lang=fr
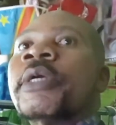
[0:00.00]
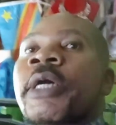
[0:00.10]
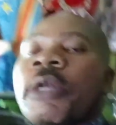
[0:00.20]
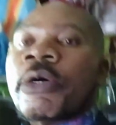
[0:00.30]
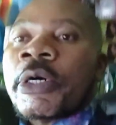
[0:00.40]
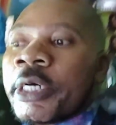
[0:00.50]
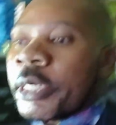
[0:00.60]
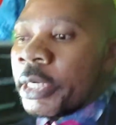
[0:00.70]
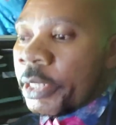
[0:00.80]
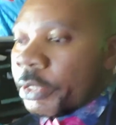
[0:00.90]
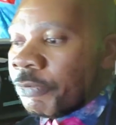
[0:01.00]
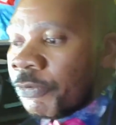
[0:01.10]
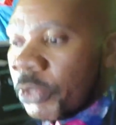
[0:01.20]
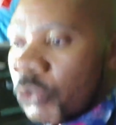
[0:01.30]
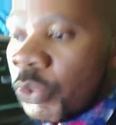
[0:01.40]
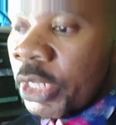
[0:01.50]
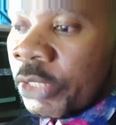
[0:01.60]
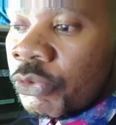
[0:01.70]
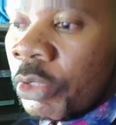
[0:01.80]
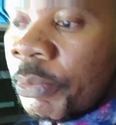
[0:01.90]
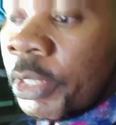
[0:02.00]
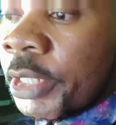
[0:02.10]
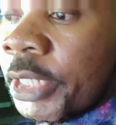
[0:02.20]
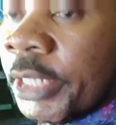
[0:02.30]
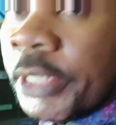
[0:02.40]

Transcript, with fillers: Alors, euh, il fait nuit actuellement, il